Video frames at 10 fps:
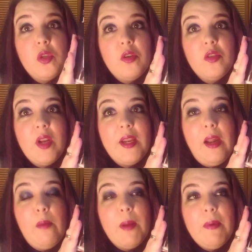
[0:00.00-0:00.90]
y ahora lo traeré
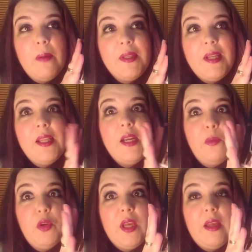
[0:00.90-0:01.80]
en el Brap y tal, y en el
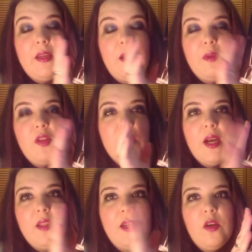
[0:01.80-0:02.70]
libro en el vídeo que
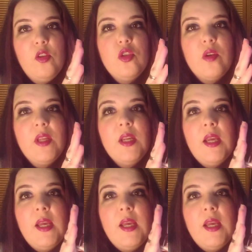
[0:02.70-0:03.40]
haga de Nicole Jordan,